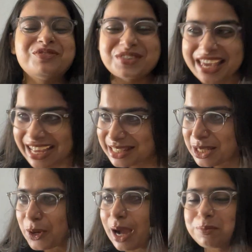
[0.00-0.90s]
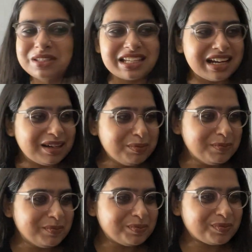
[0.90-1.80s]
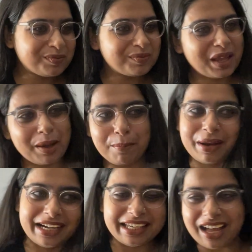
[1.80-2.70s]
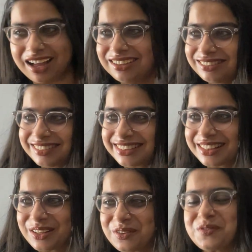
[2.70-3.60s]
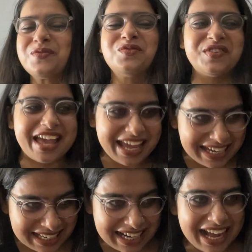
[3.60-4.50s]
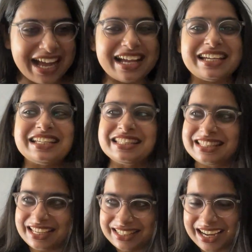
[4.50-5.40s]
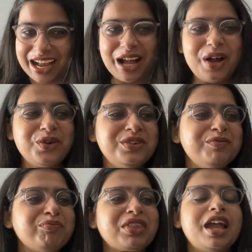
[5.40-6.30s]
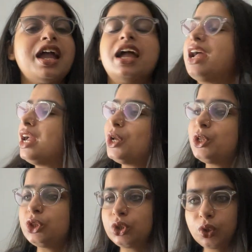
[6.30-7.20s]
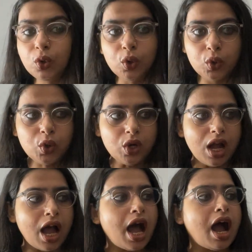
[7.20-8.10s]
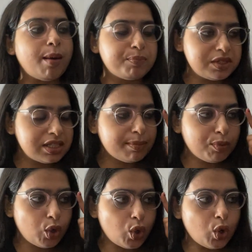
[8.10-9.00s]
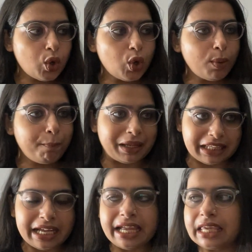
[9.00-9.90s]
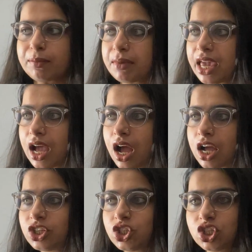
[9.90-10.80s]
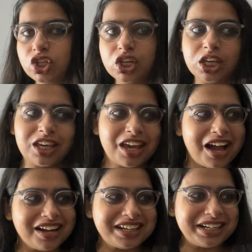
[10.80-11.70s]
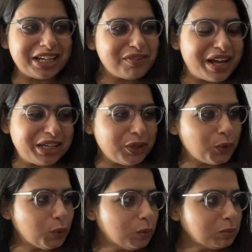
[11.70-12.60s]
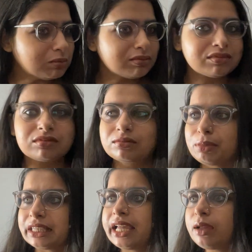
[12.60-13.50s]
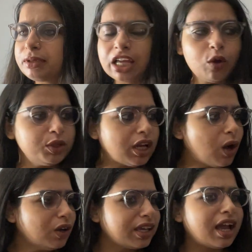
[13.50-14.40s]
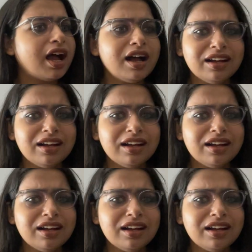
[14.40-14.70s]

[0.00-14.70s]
कैसे हो आप सब बढ़िया वेरी नाइस सिट डाउन तो आप सबको पता है कि मैं आज क्या करने वाली हूं पता है बताओ बताओ क्या